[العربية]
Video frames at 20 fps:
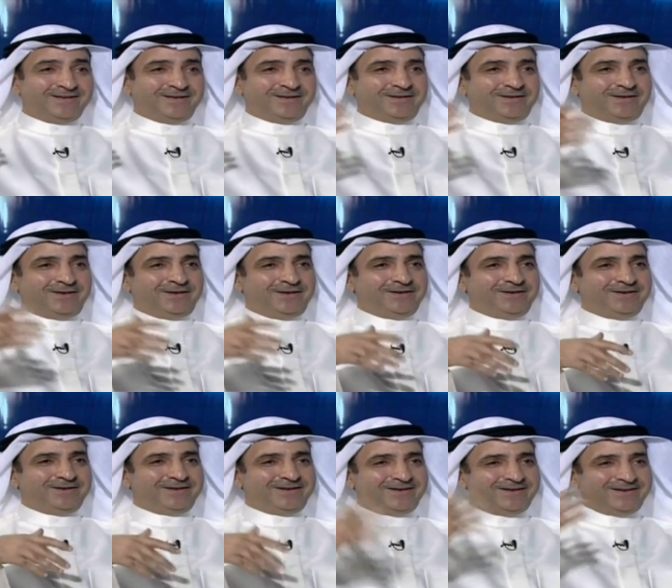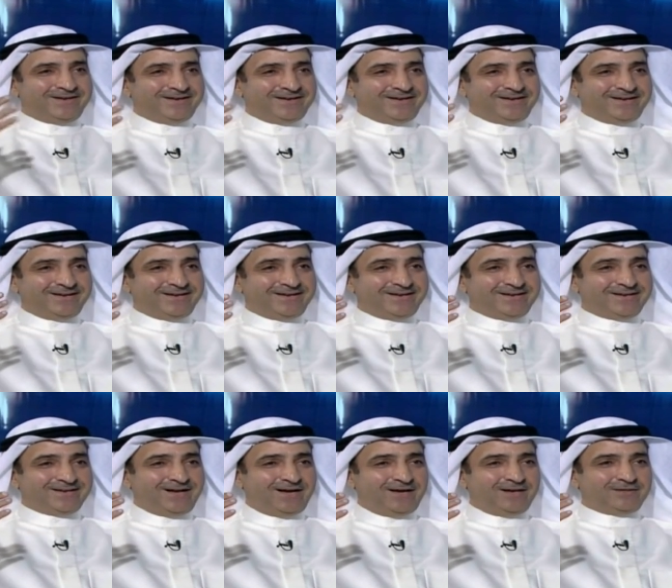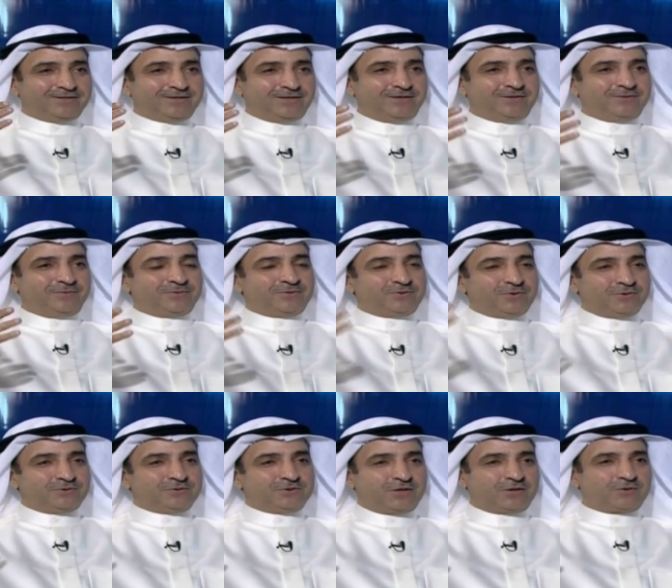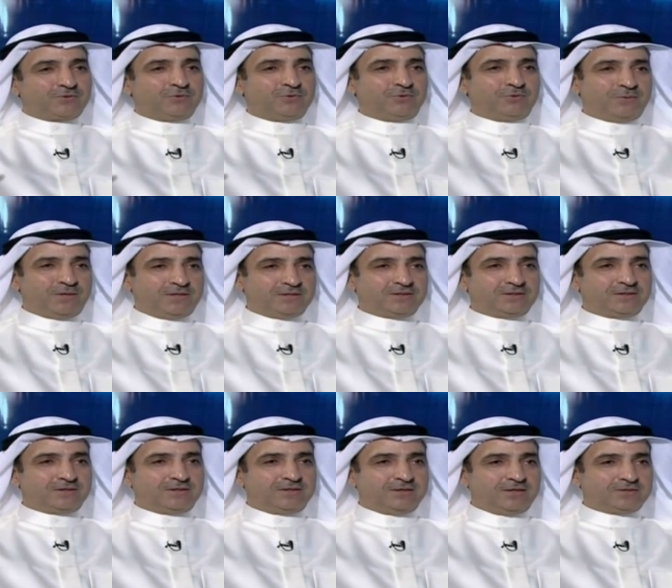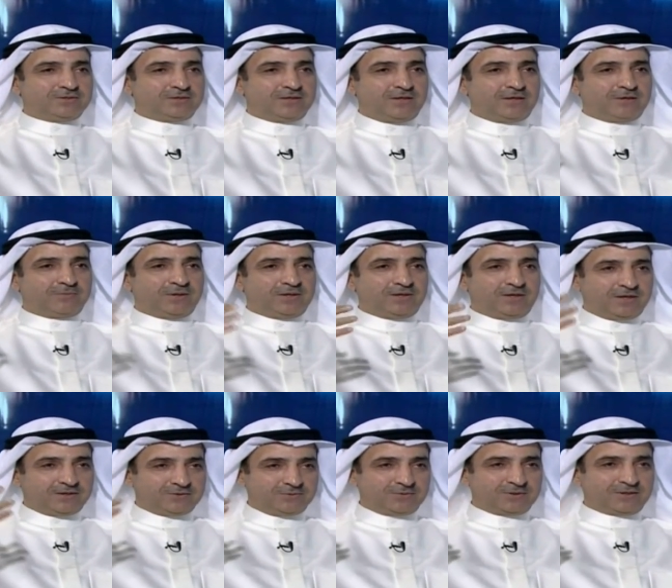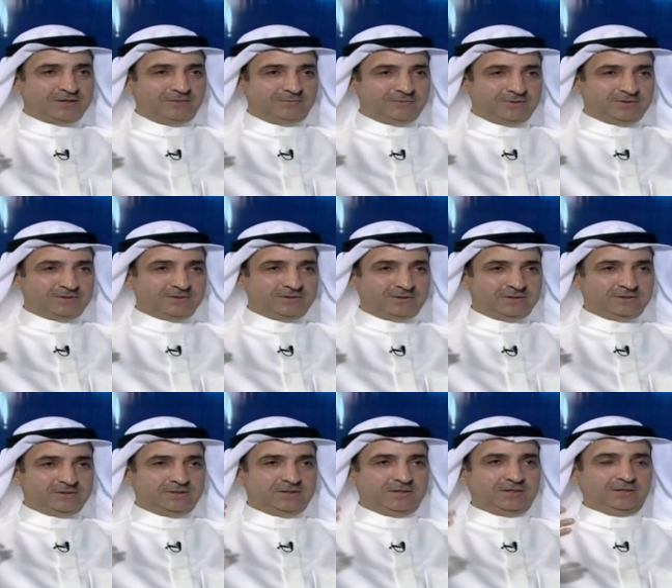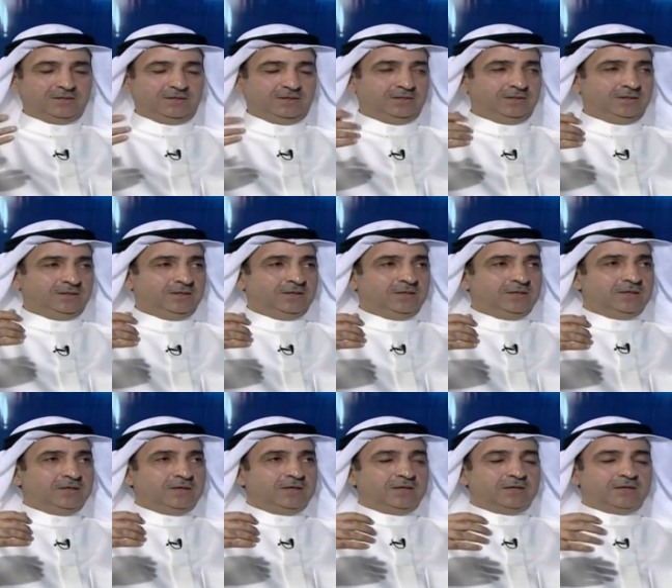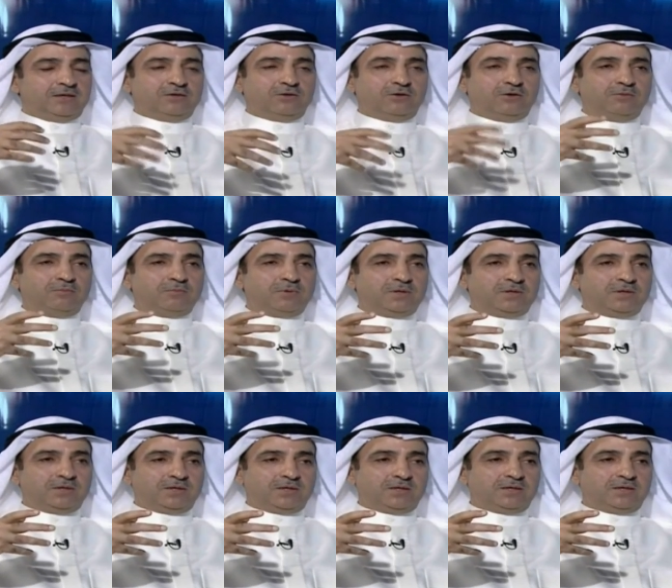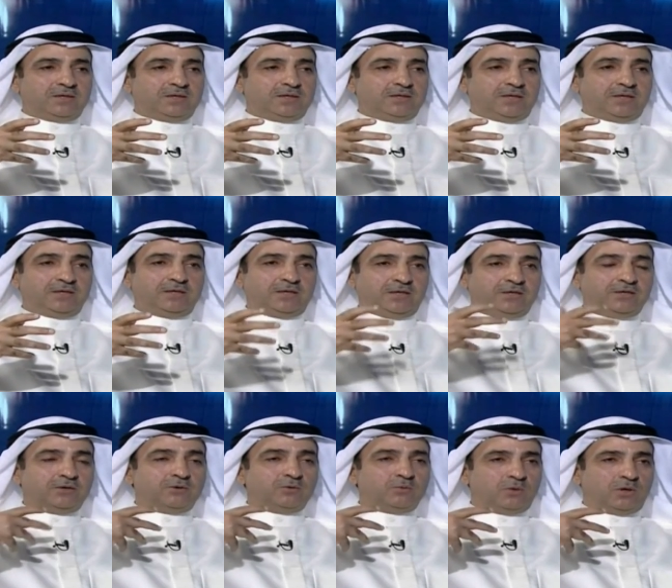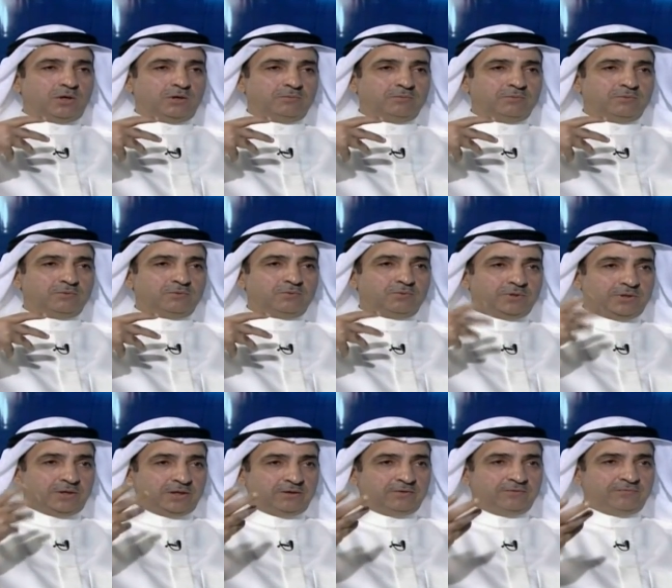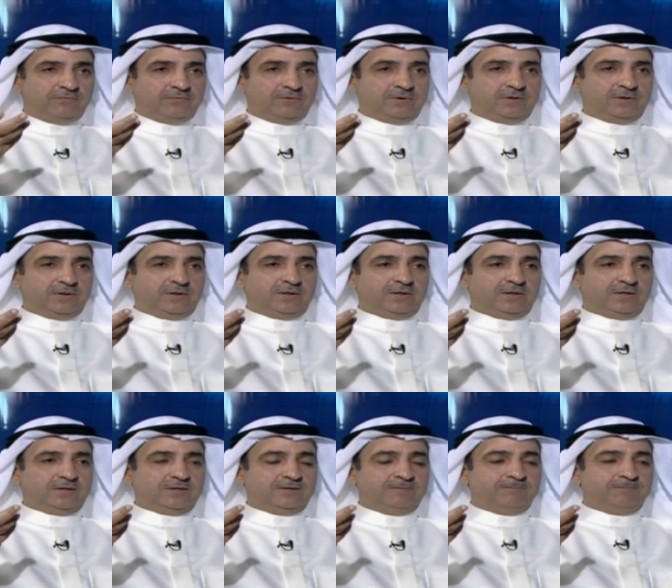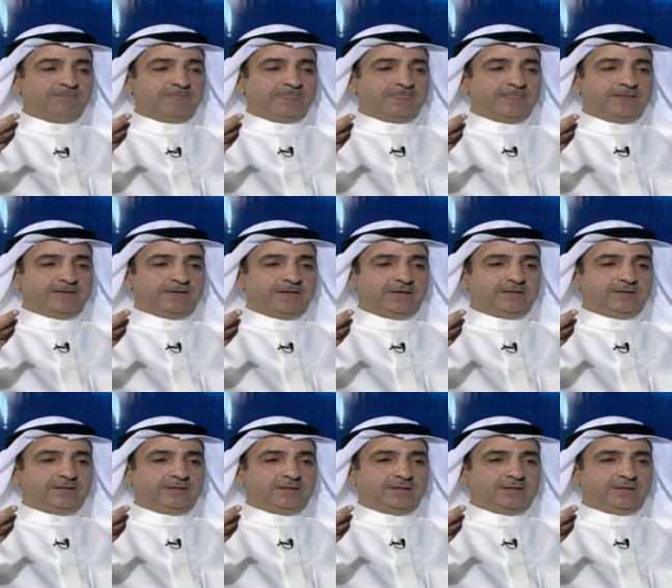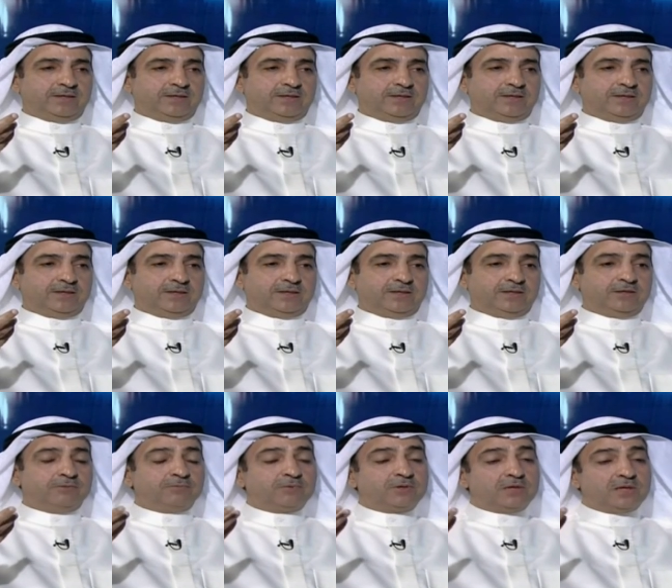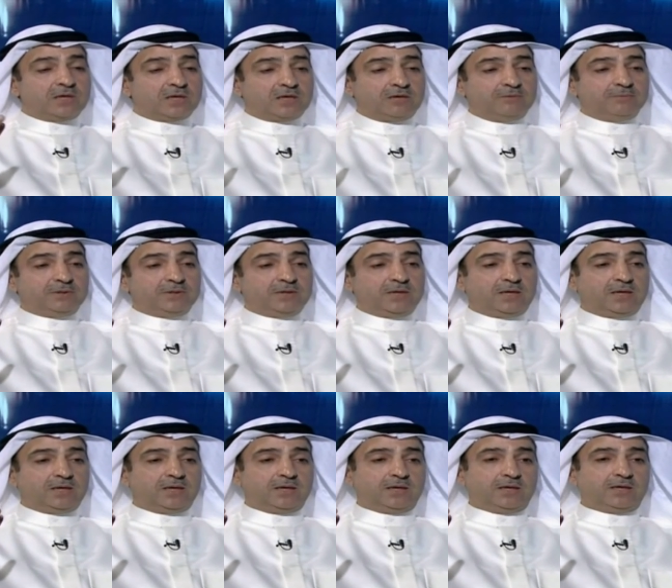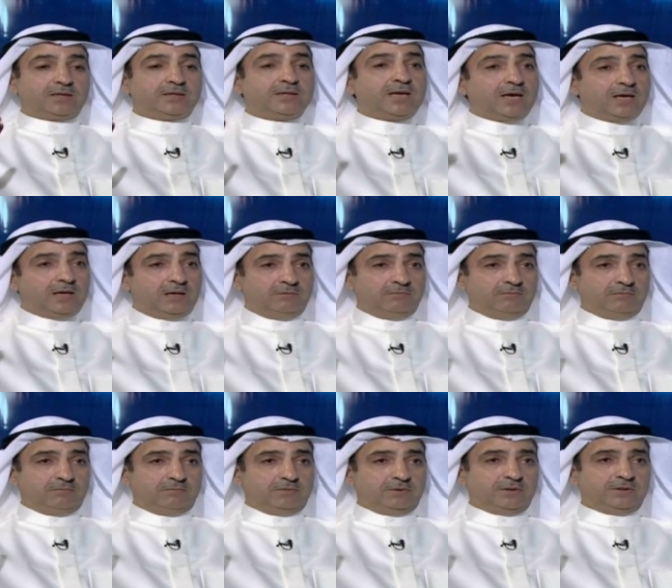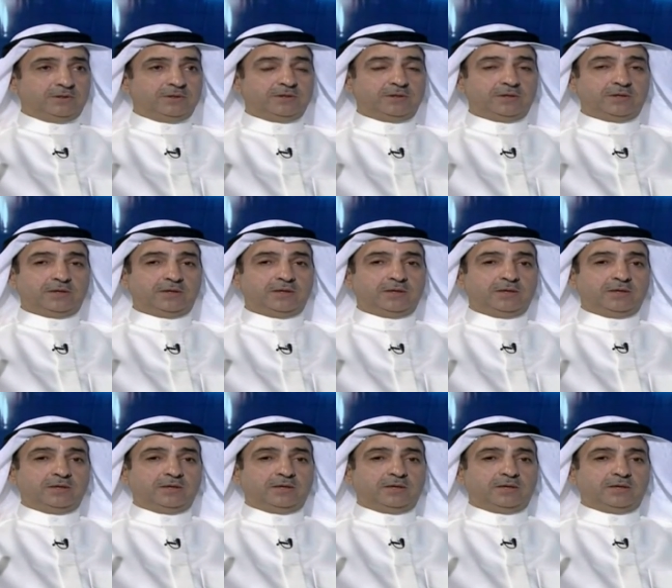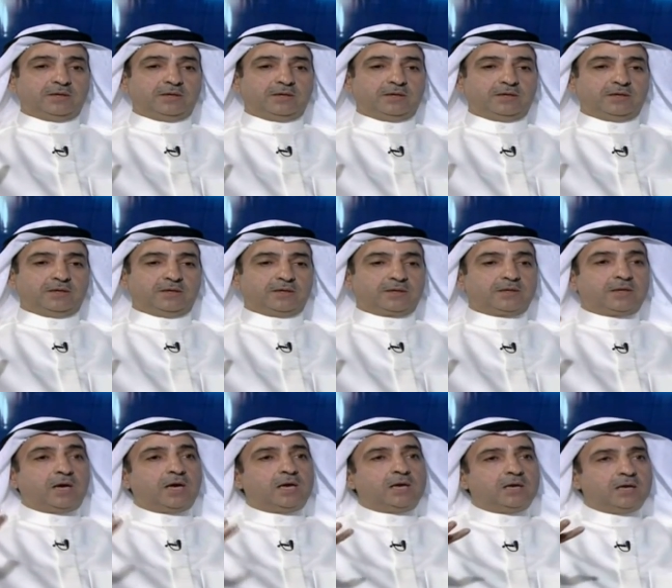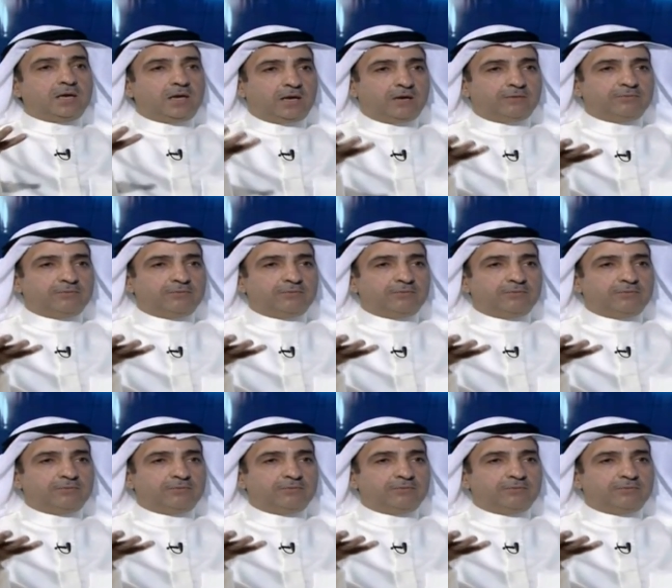يعني آه، قالت يعني وشلون تشاركون وباكر نخسر اربع كراسي ونطلع بكرسي كرسيين يعني اليوم آه، يعني احنا نواب ونعرف يعني يمكن الاغلبيه تعلم ان كان لها